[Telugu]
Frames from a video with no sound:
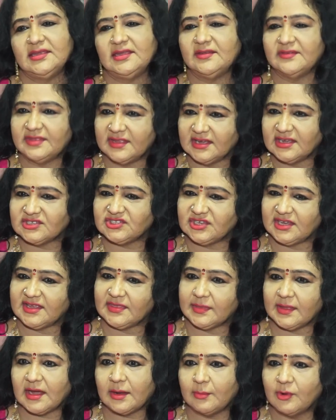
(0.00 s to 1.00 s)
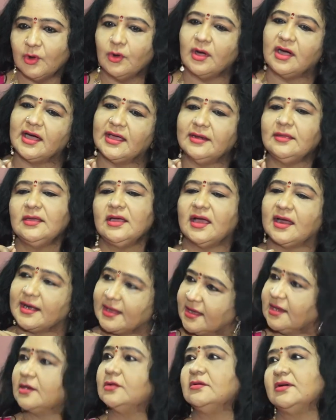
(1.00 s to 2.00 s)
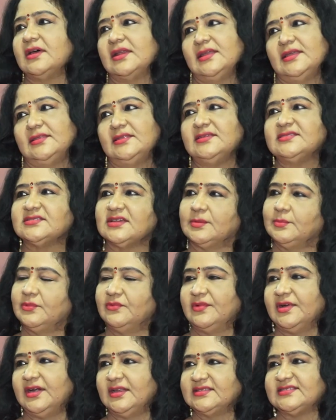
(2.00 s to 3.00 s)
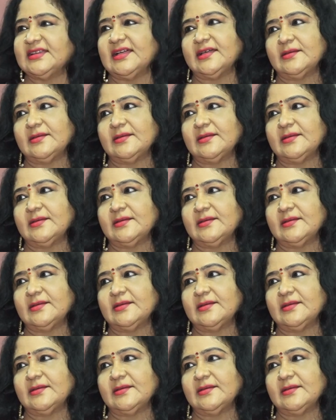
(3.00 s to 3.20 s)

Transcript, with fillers: ఈ విధంగా చేద్దాము అని అడగడం అనేది సబు అండి